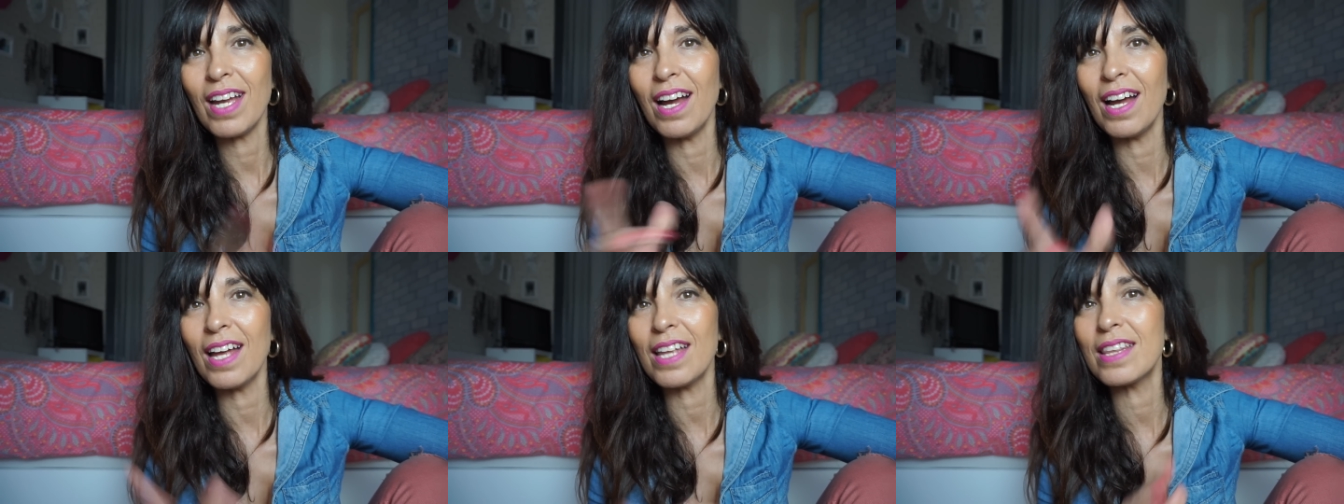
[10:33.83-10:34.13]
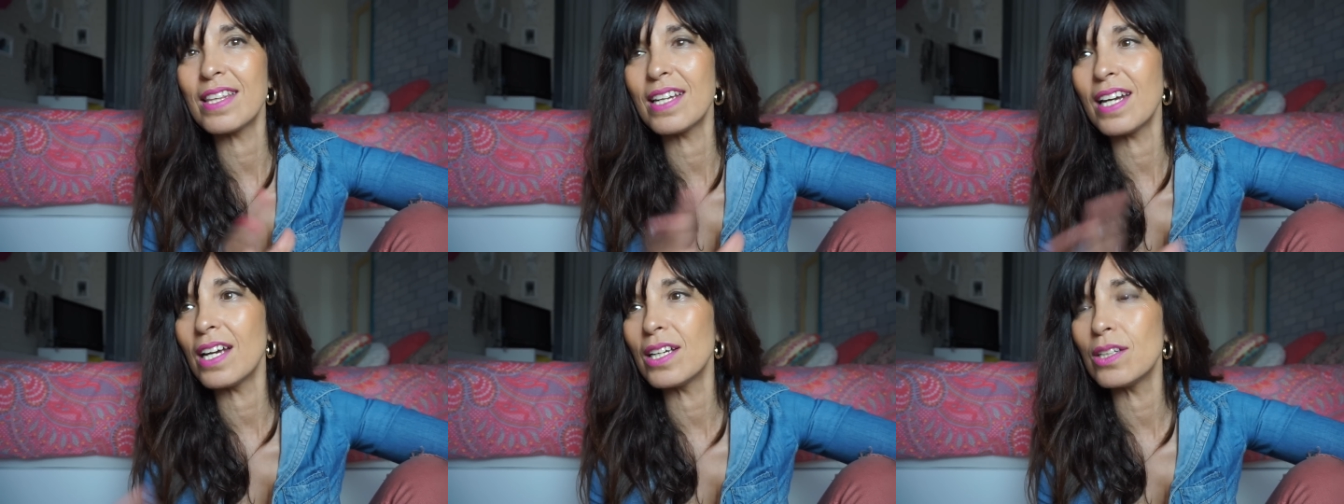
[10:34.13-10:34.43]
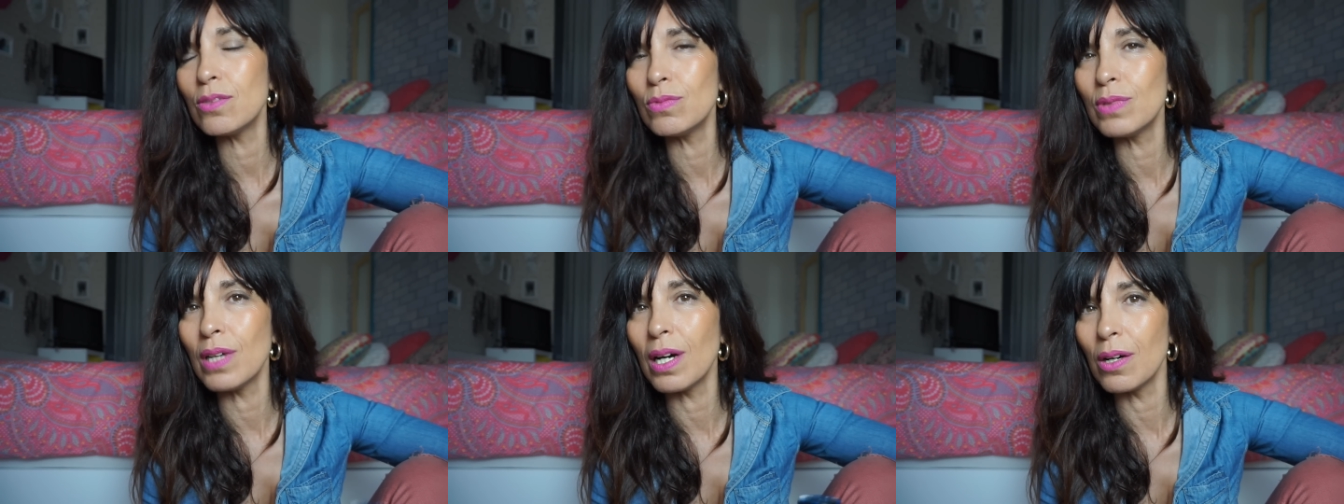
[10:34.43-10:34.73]
hacer ahí
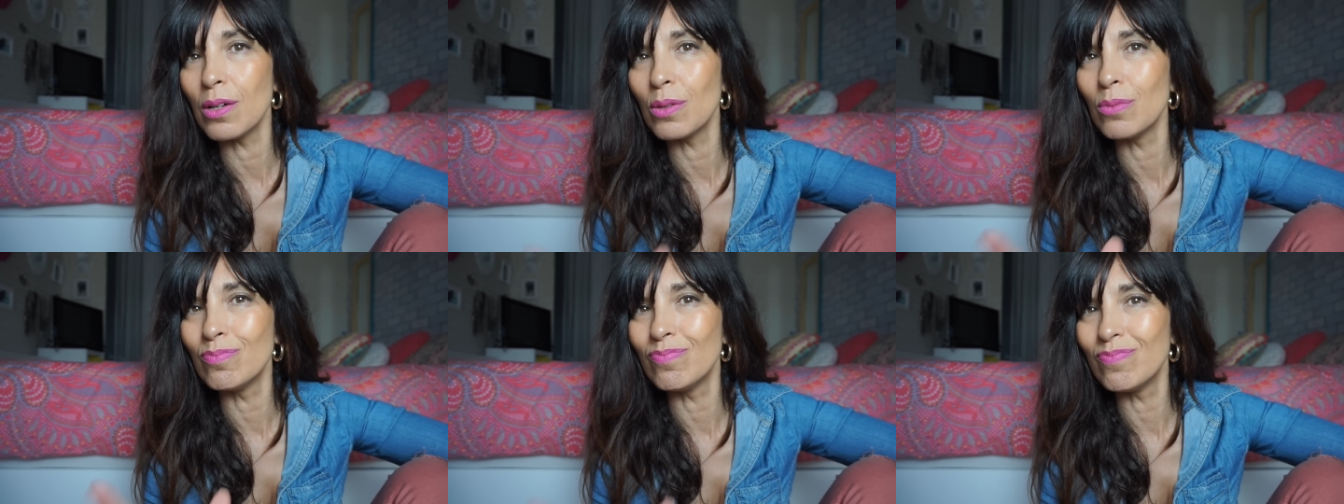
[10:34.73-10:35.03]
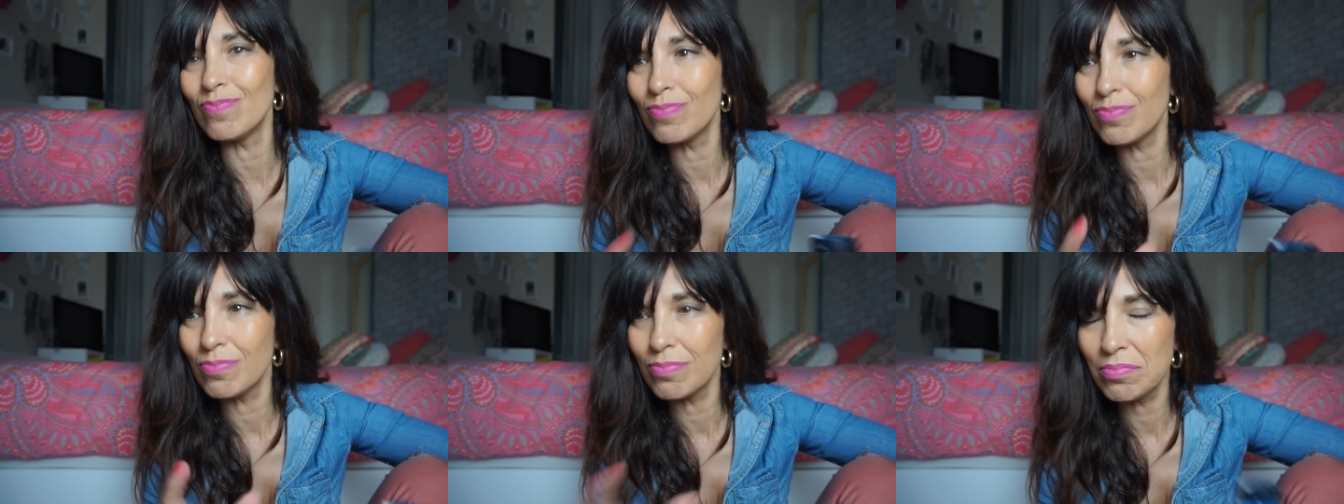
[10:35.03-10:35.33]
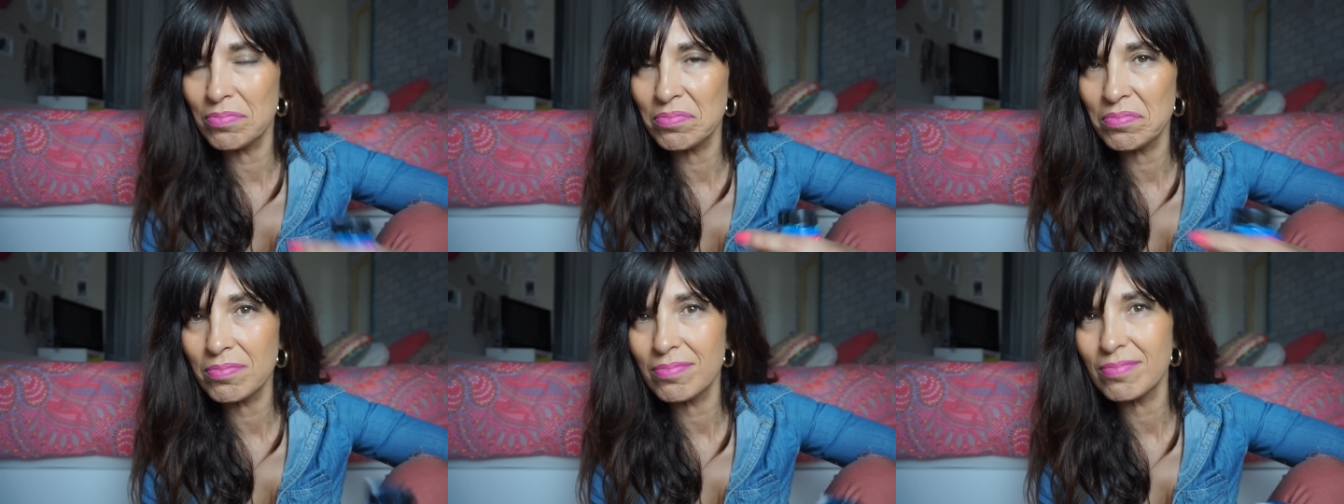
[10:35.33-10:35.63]
una
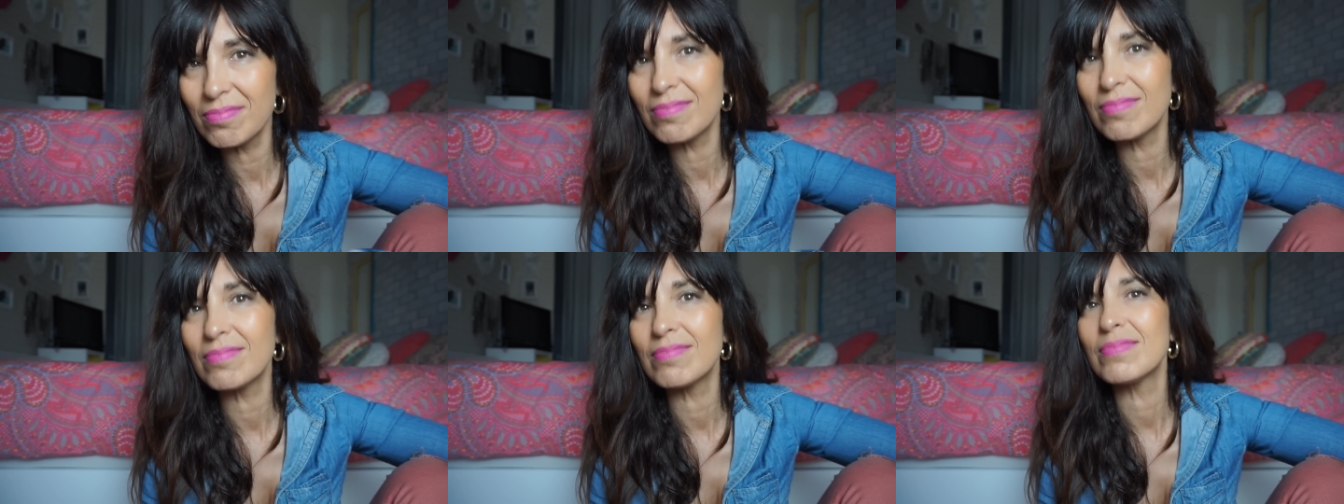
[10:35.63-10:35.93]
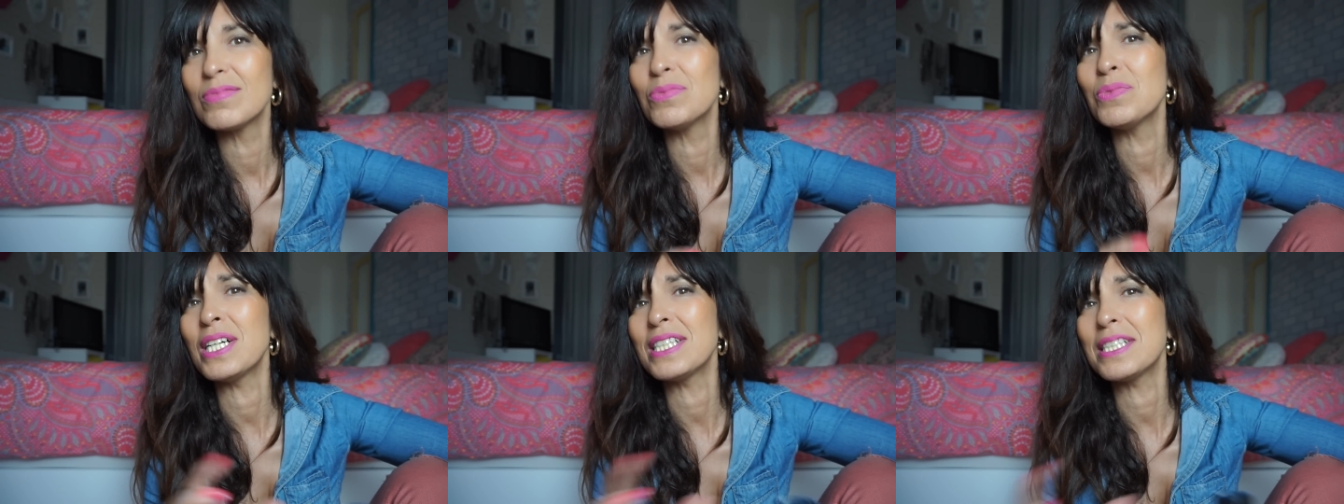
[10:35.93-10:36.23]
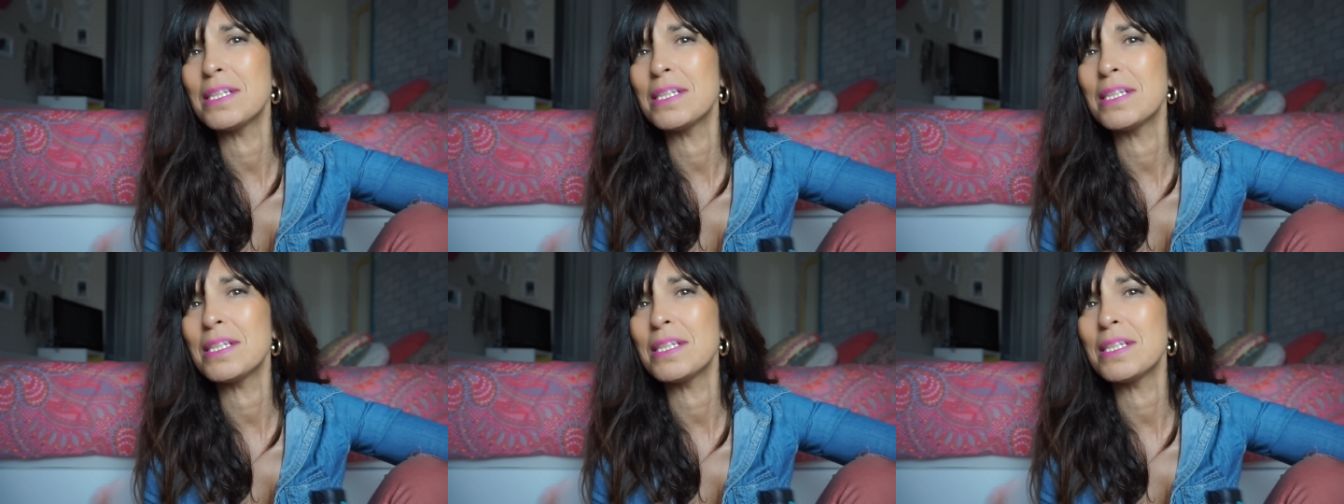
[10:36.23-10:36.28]
una